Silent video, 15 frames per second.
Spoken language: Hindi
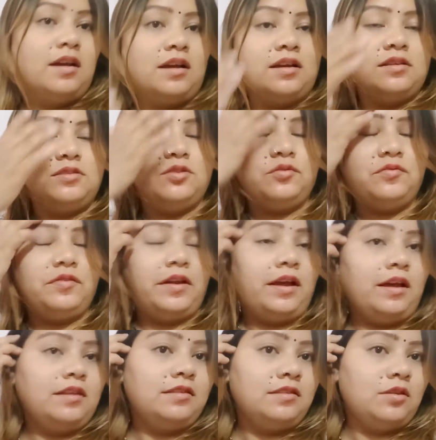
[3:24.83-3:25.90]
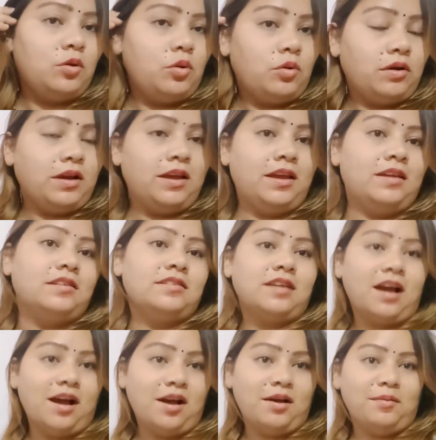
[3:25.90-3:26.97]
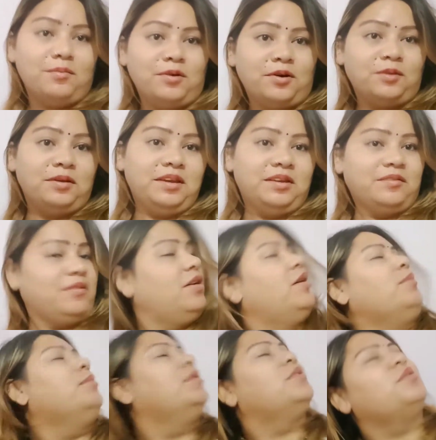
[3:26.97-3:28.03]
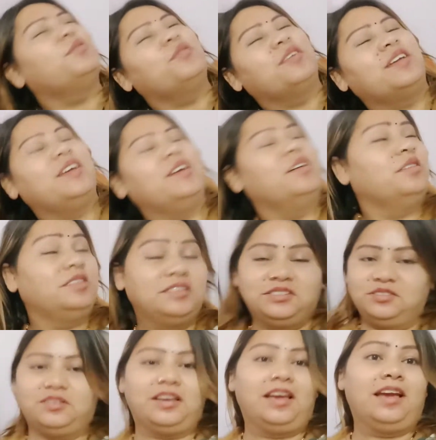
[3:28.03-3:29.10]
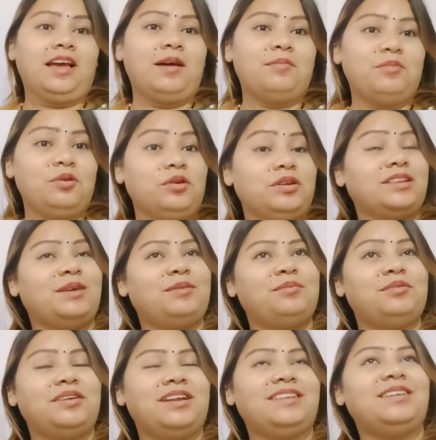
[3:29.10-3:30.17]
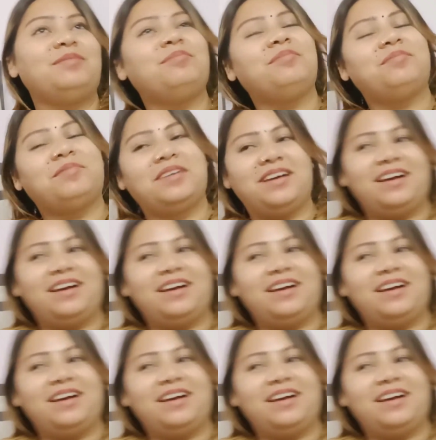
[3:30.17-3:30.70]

हूँ फ्रेंड्स हो गई है शाम और ईवा और मैं सो के उठ चुके हैं हम लोग तब उठे जब